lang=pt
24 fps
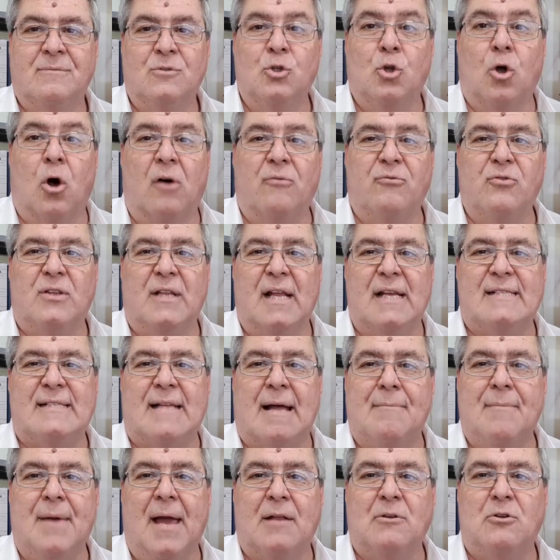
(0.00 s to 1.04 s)
Novo
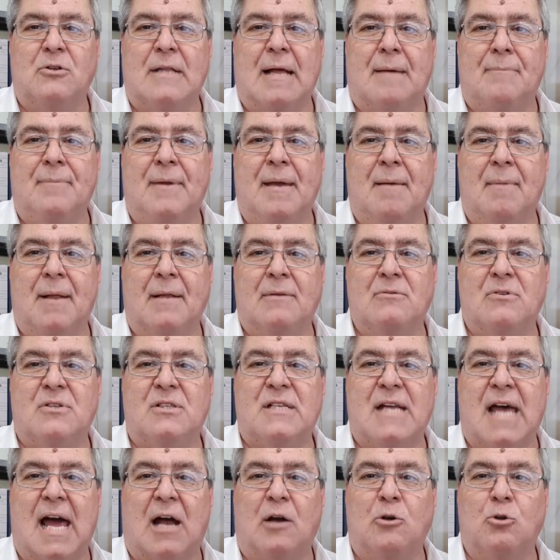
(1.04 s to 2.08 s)
Testamento da Bíblia do
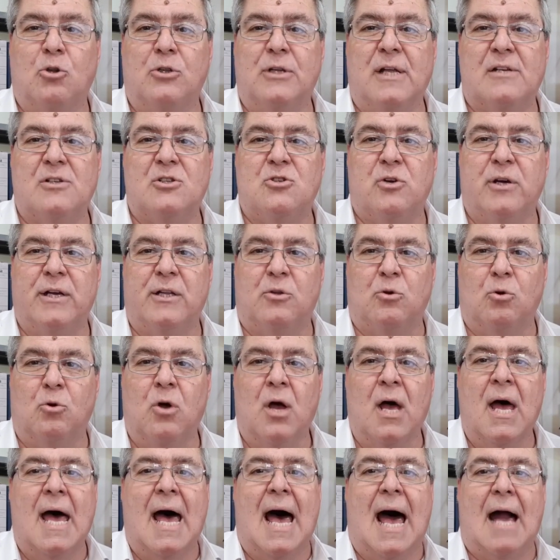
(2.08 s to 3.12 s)
século
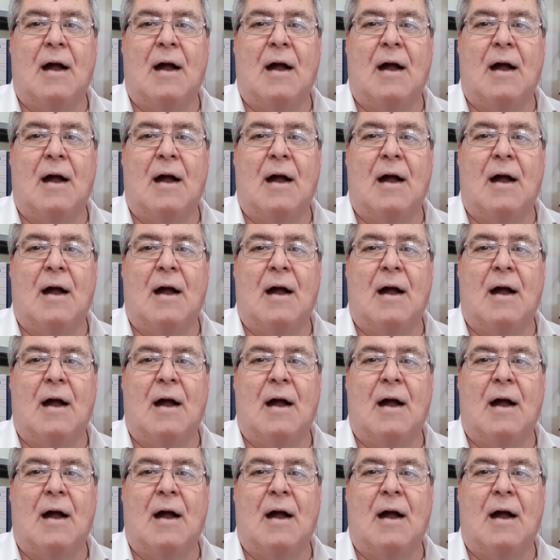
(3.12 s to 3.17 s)
XVIII.